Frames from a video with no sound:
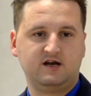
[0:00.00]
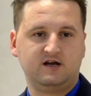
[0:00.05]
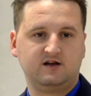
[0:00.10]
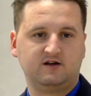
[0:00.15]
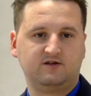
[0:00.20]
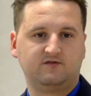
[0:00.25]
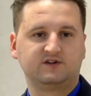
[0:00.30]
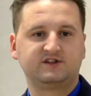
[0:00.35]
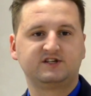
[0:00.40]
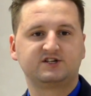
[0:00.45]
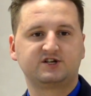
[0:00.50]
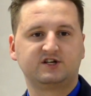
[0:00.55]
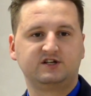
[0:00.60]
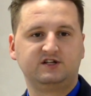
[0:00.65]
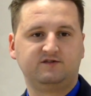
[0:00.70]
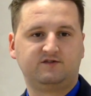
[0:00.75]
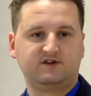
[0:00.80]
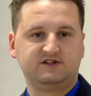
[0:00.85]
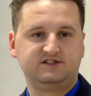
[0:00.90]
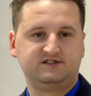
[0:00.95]
В отношении
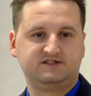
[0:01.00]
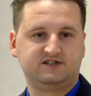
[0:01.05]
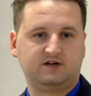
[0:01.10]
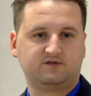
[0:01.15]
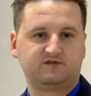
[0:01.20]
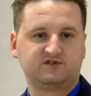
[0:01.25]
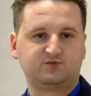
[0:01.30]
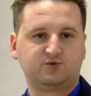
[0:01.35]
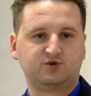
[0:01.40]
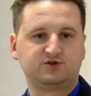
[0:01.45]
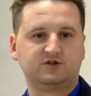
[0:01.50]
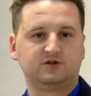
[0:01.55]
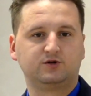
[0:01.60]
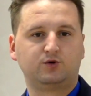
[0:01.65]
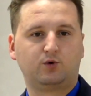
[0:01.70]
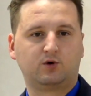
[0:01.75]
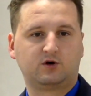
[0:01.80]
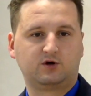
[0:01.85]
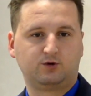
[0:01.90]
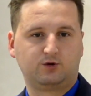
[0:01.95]
водителя возбуждено
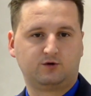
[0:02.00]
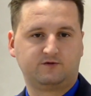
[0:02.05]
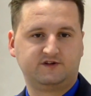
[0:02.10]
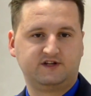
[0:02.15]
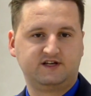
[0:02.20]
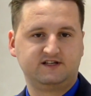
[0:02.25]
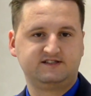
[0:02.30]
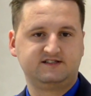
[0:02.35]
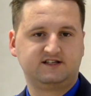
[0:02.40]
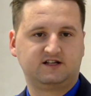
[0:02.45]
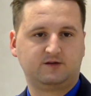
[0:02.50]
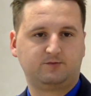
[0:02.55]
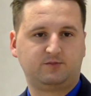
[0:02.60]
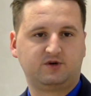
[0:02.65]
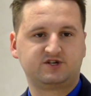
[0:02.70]
уголовное дело по